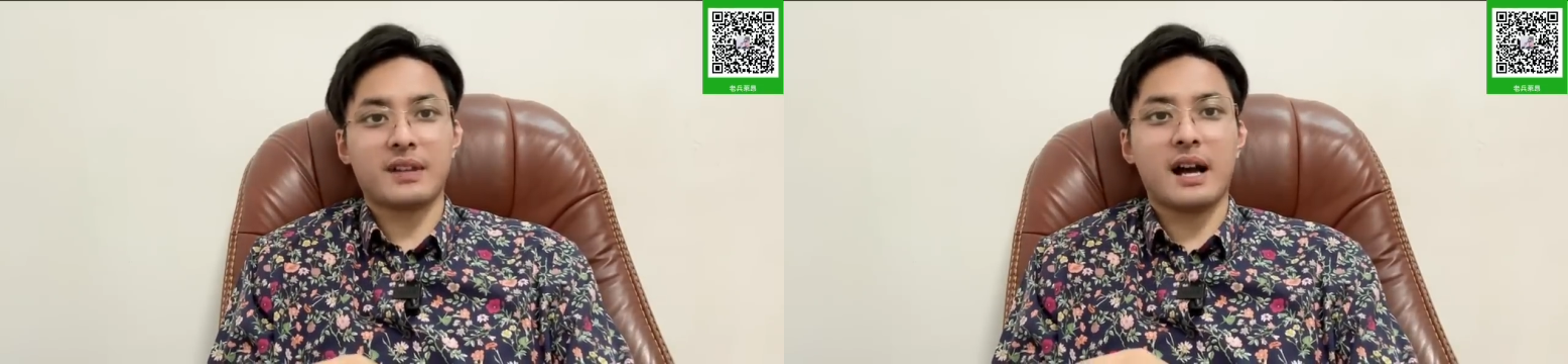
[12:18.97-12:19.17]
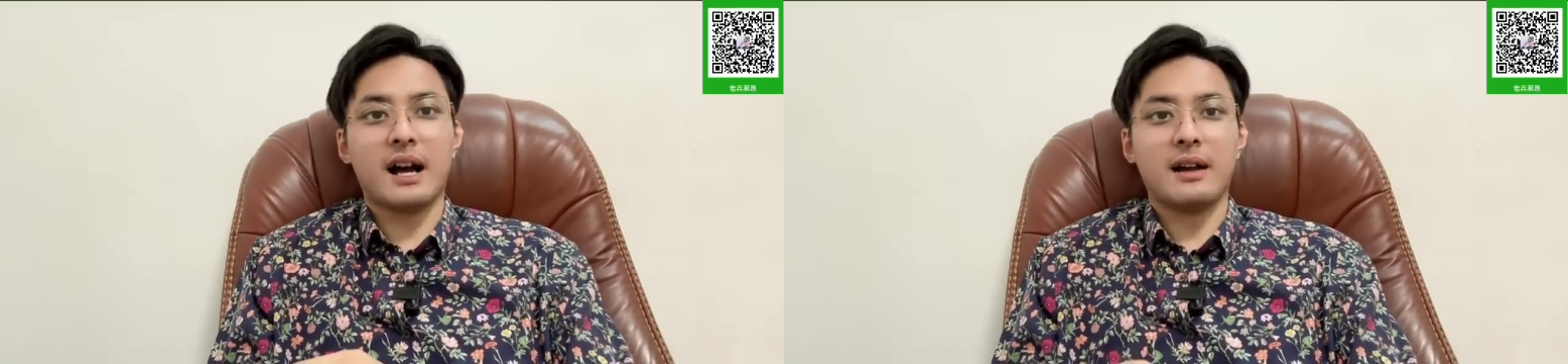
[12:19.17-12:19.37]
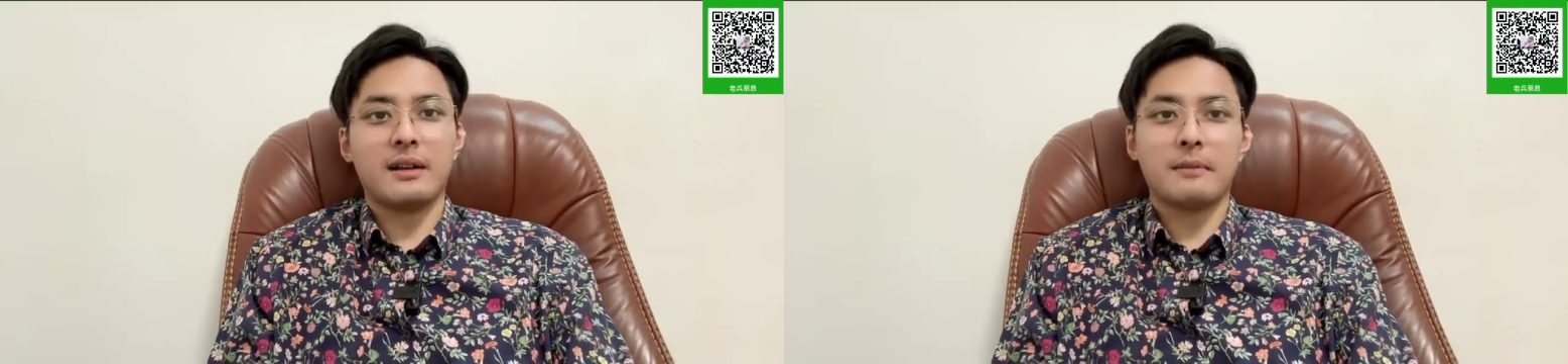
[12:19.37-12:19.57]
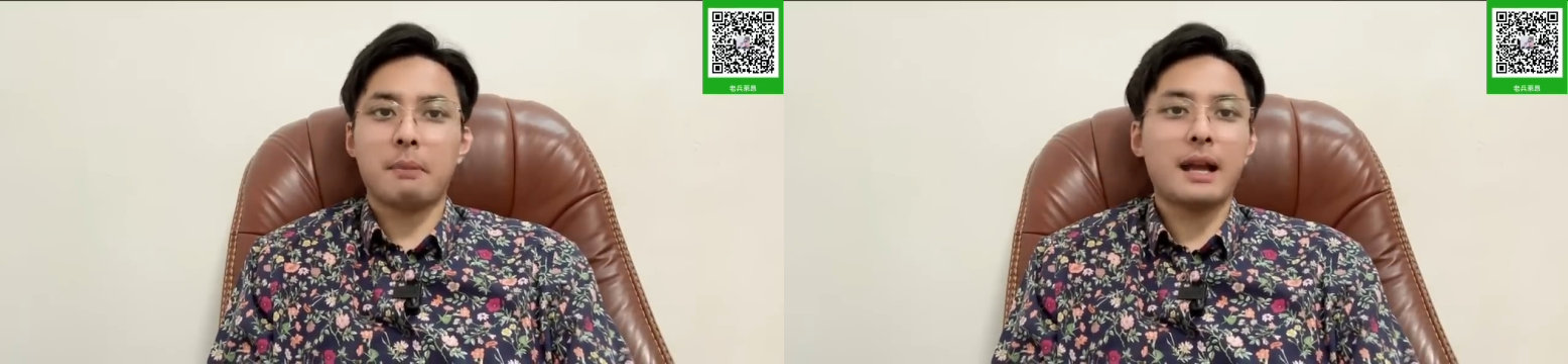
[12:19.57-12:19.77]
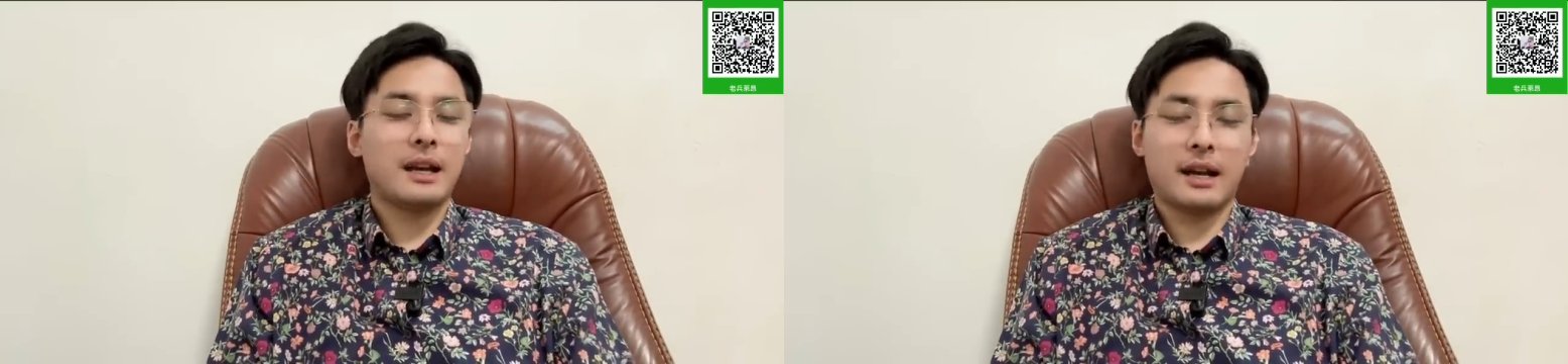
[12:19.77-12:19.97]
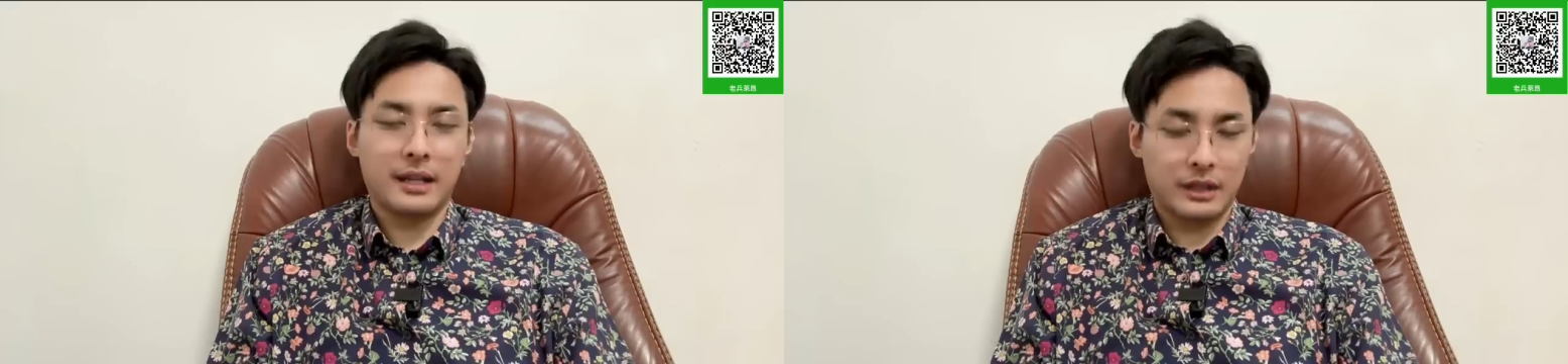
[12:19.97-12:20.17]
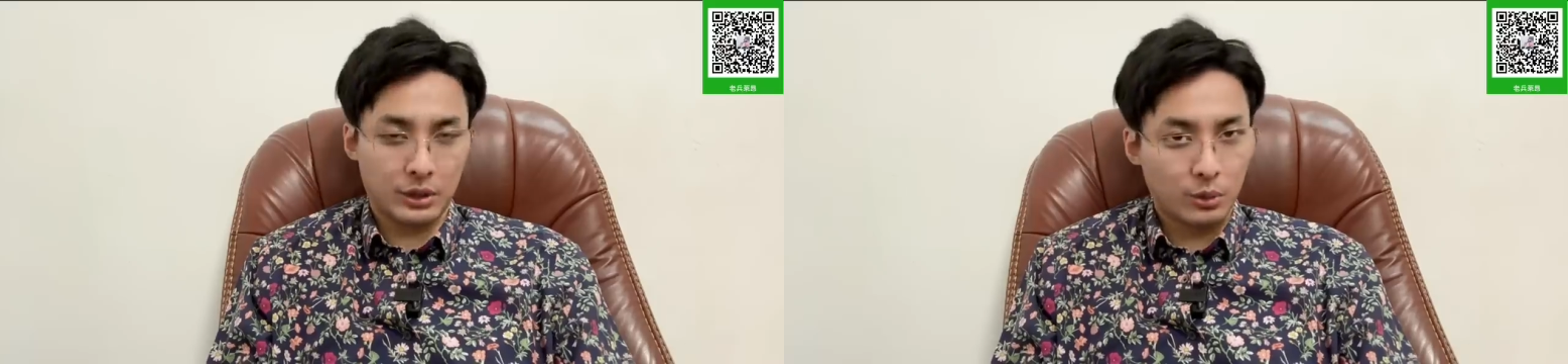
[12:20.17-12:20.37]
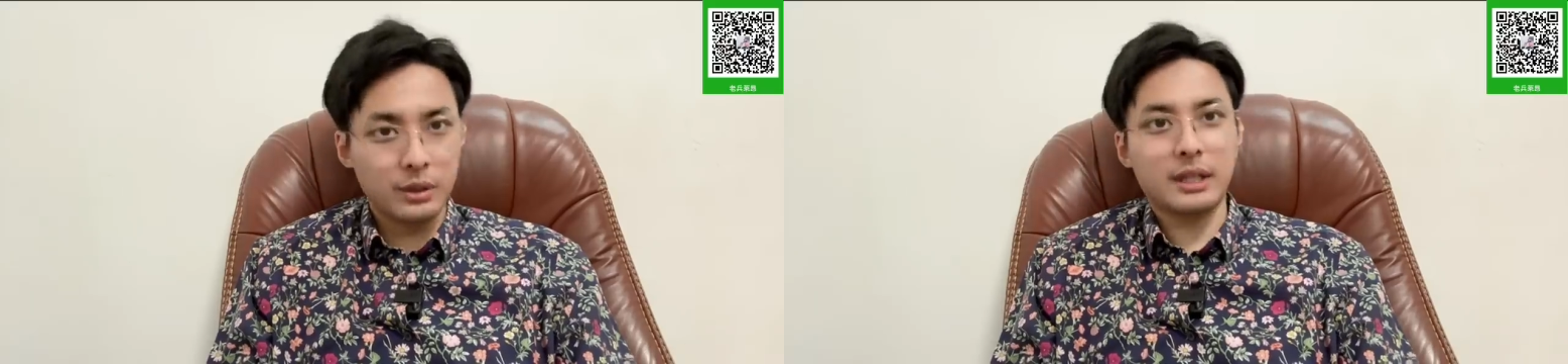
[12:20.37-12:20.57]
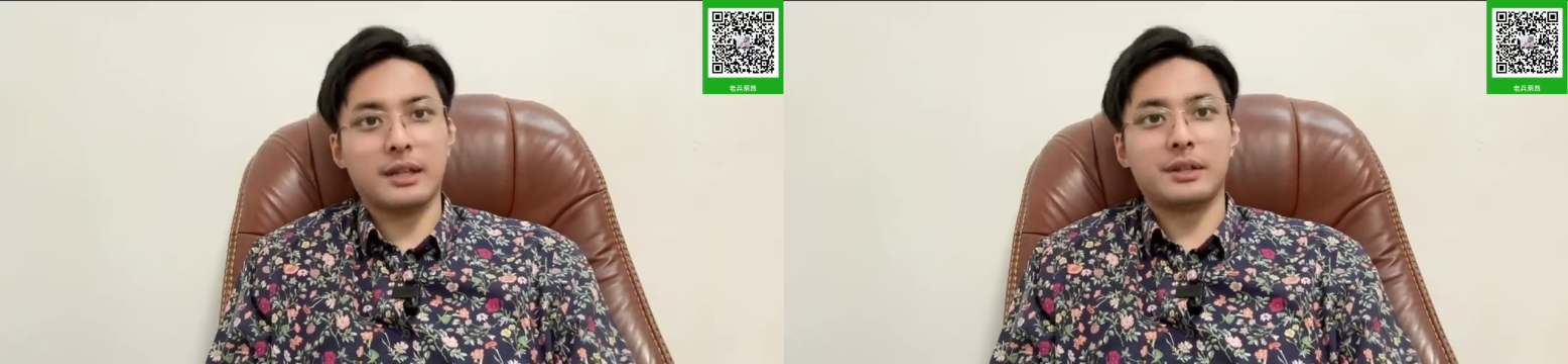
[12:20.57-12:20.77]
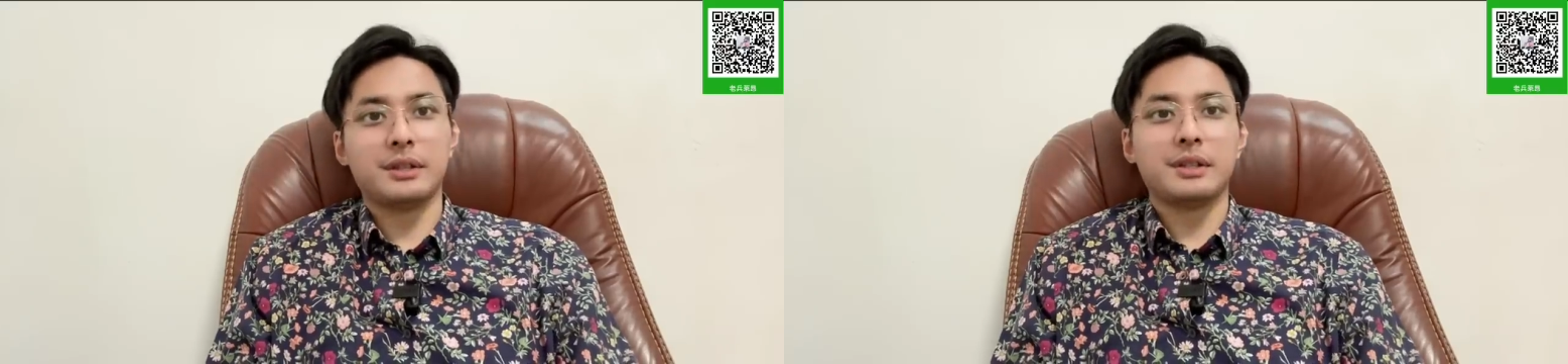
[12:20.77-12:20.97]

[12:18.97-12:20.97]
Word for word: 啊，拍了很多的